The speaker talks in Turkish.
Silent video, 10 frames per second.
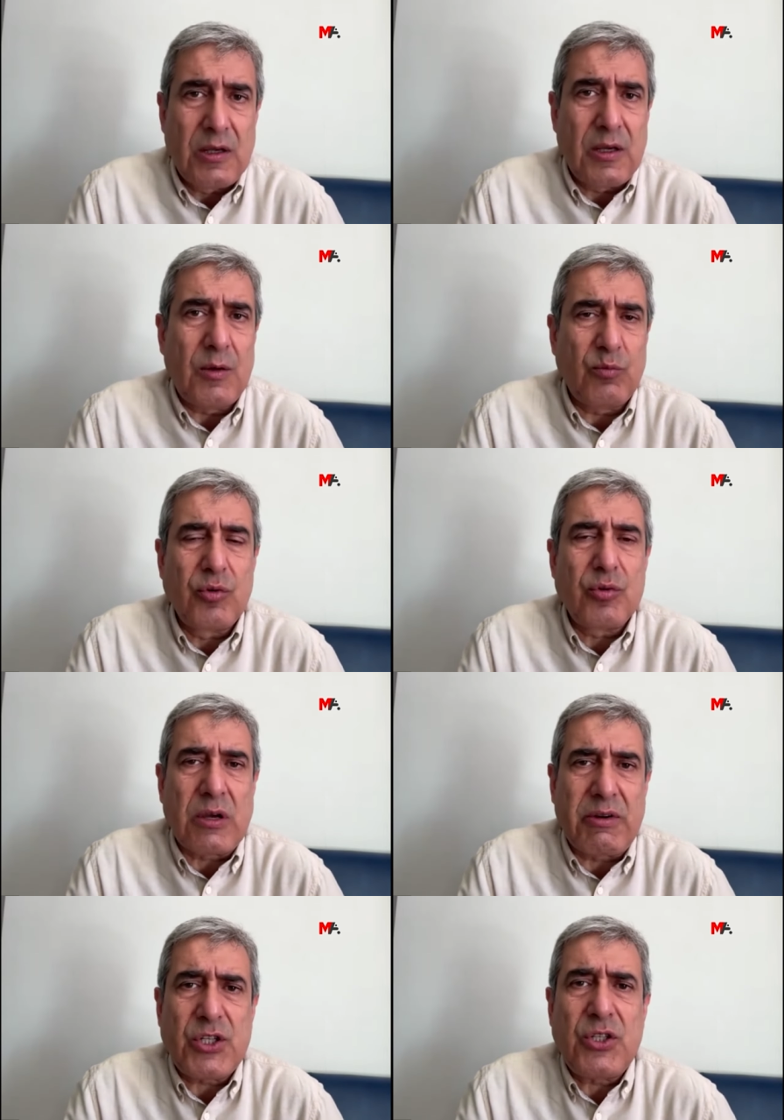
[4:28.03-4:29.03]
e, bu
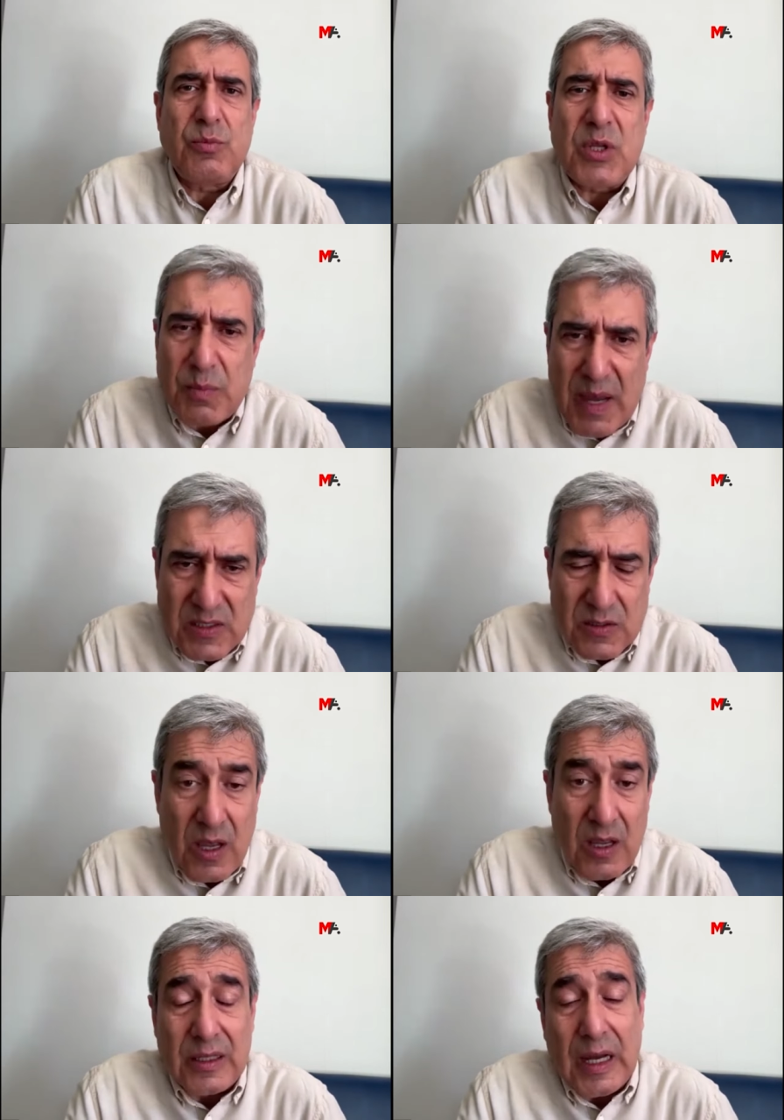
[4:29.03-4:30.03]
savaş
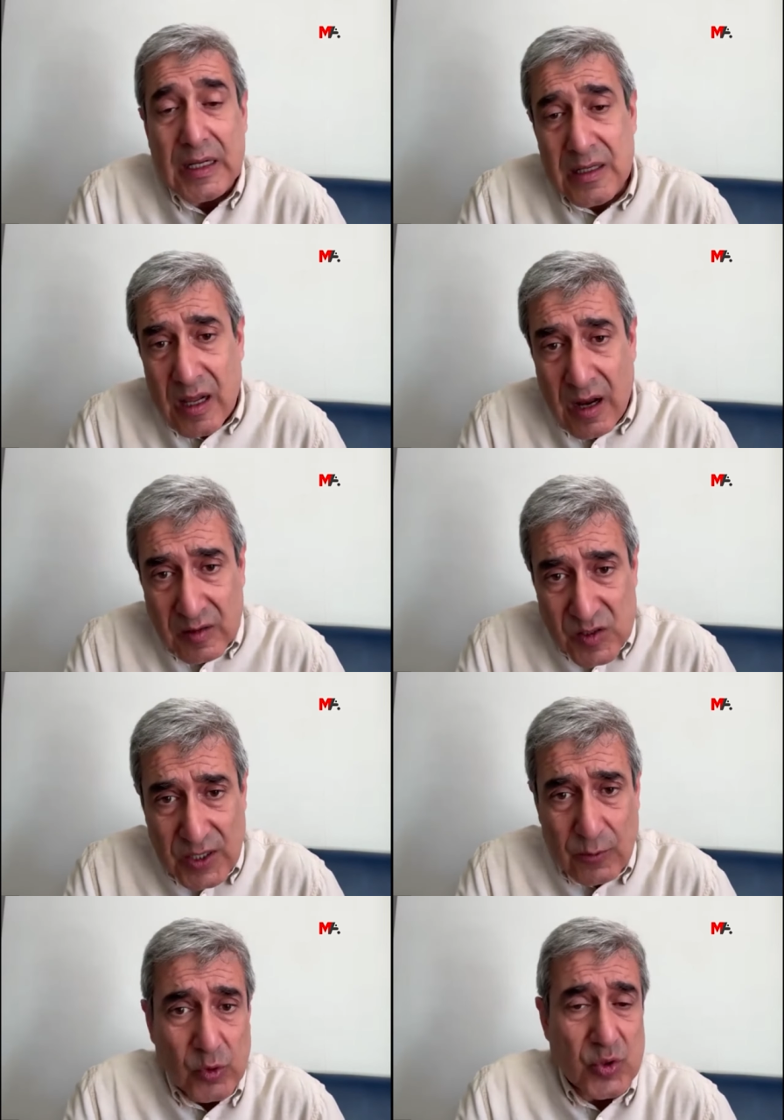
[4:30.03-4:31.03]
bitmez daha da
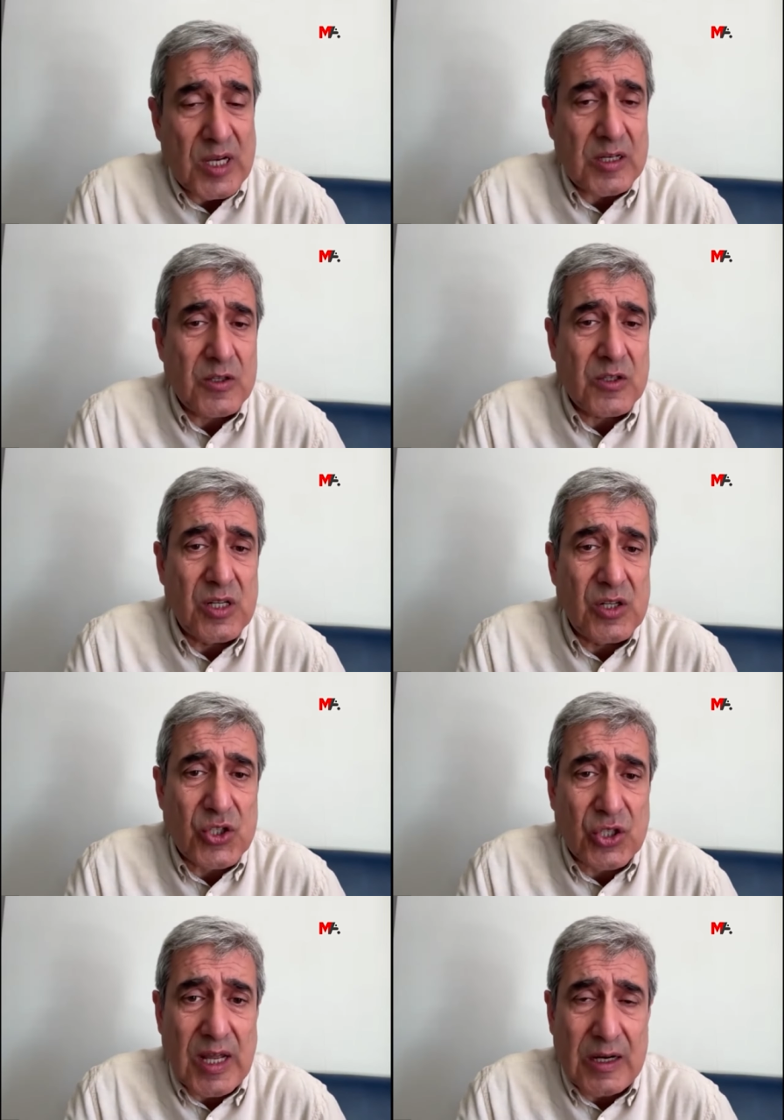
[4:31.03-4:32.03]
daraltacak olursak, ikili
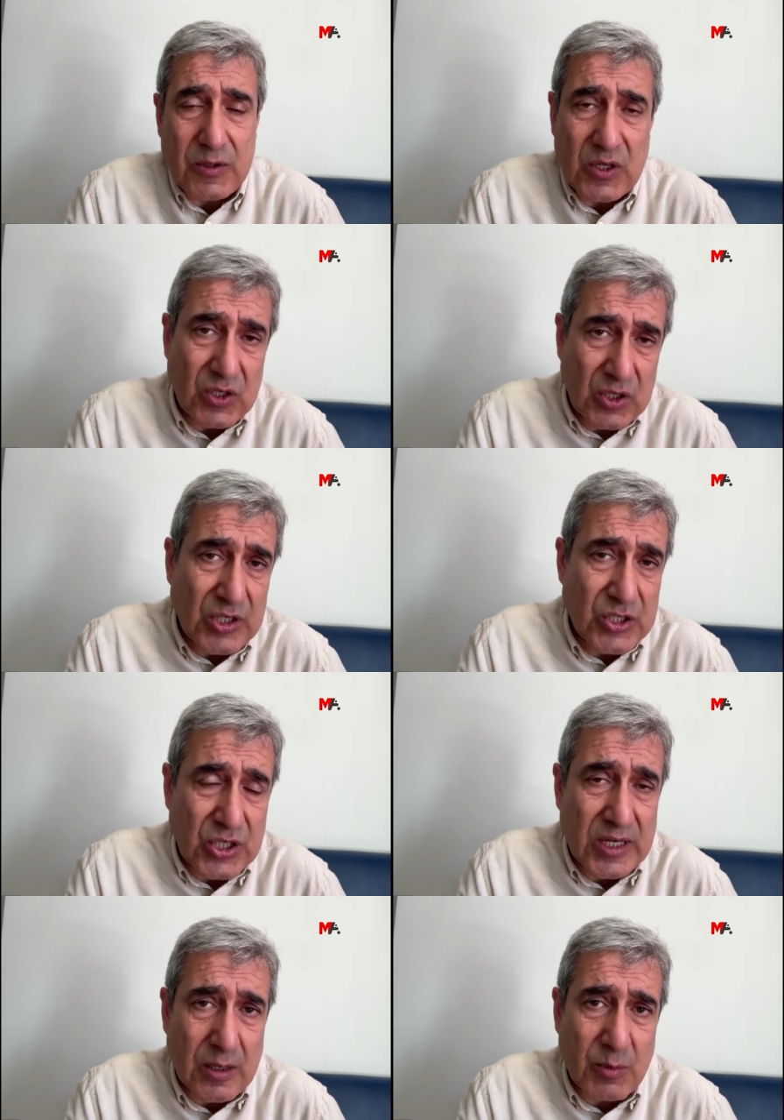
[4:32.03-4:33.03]
ilişkiler e,
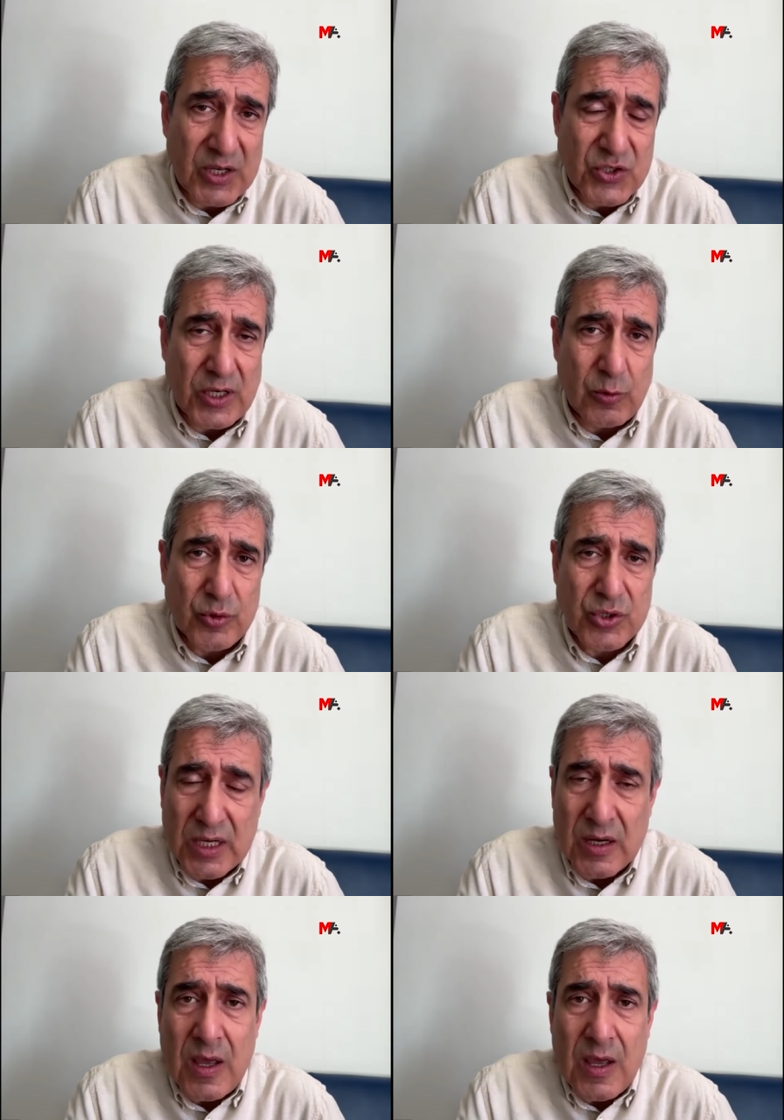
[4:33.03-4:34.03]
ilişkilerine bakacak
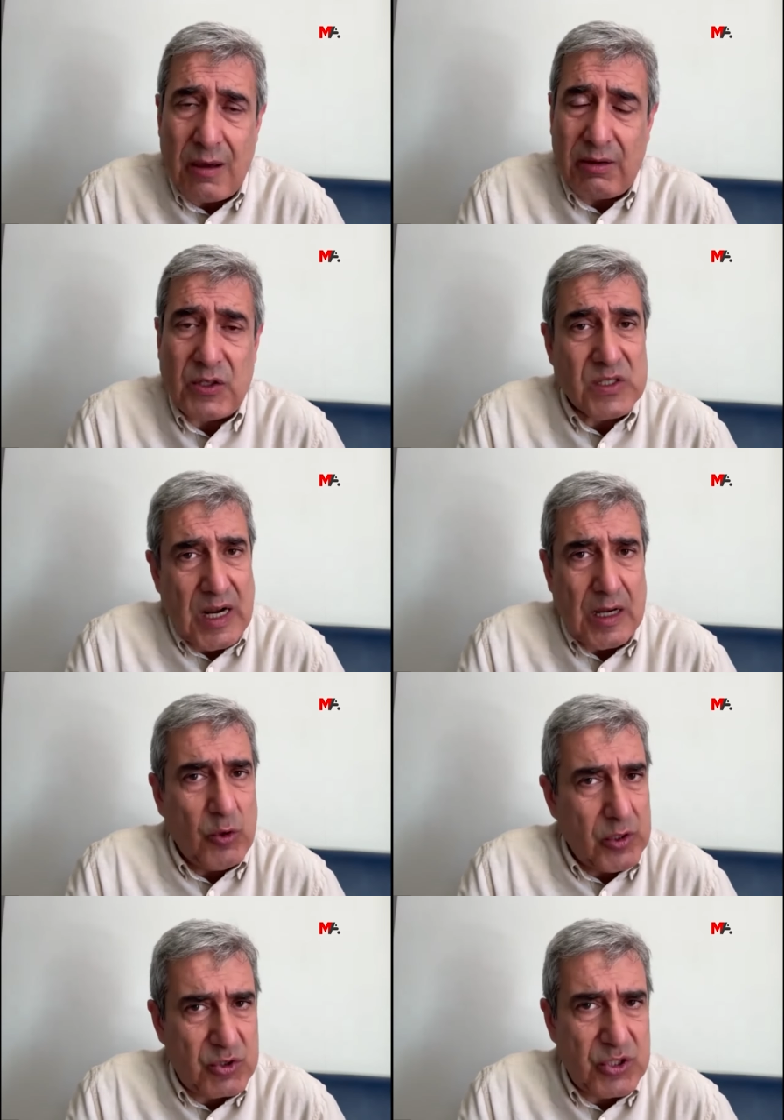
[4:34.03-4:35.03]
olursak, evet İsrail
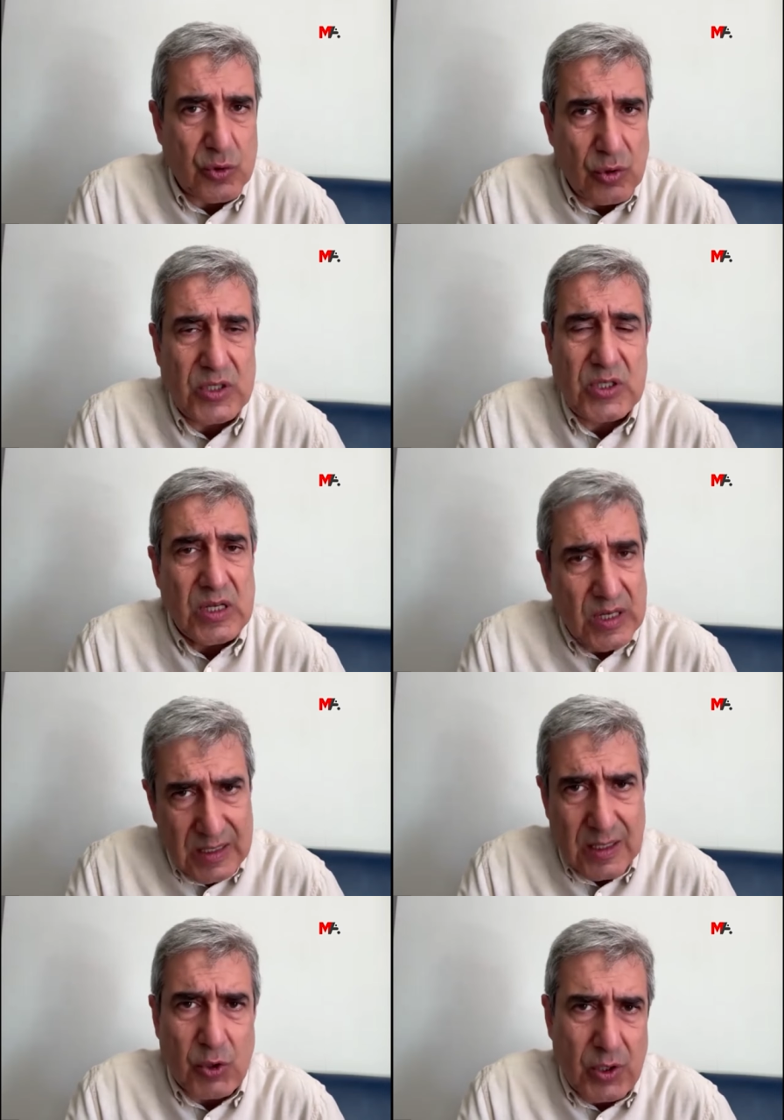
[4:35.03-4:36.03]
böyle bir şey söyledi,
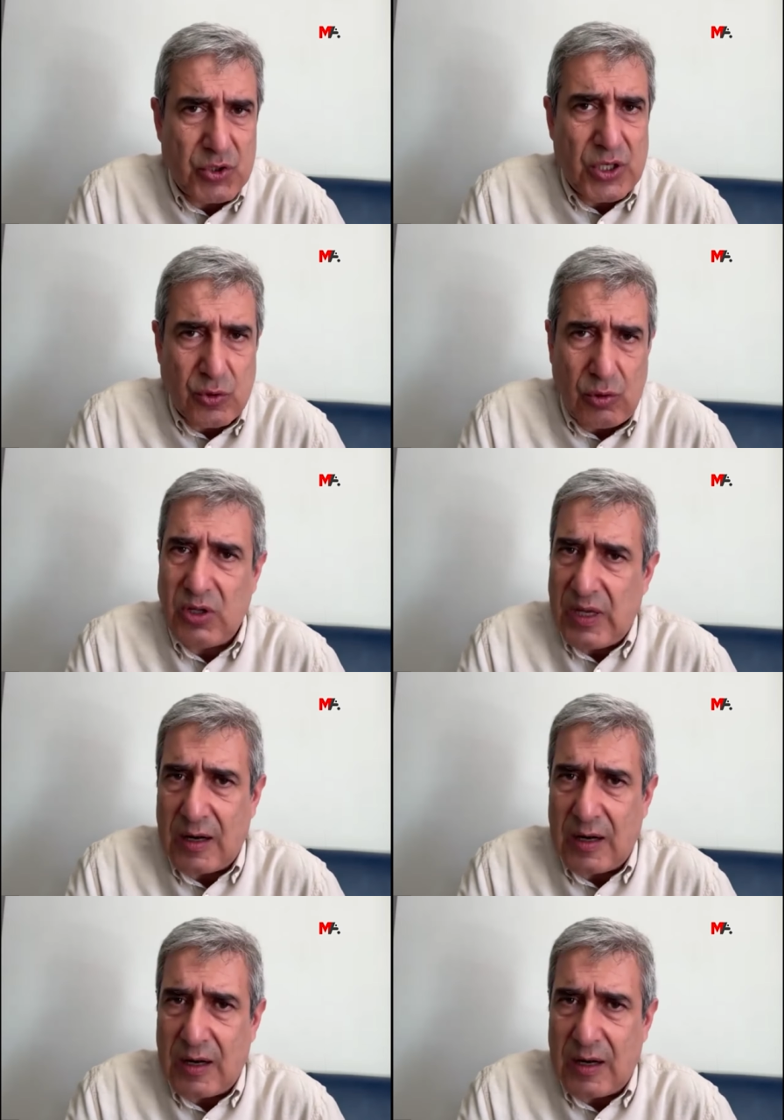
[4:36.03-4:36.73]
İran da böyle bir şey söyledi.